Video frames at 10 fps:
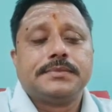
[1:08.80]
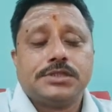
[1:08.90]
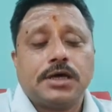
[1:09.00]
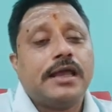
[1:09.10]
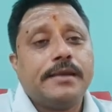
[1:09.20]

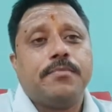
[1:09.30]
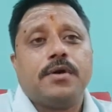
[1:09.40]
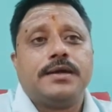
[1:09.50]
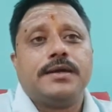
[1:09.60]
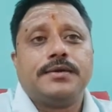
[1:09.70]
చాలా
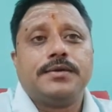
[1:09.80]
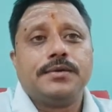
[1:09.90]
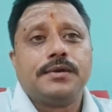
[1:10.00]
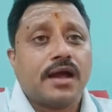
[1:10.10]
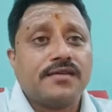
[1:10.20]
ఇంపార్టెంట్
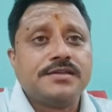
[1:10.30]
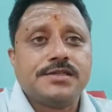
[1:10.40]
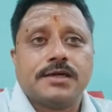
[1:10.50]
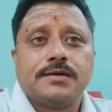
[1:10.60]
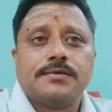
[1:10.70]
రాశి
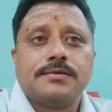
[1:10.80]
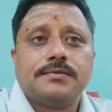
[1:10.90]
చక్రం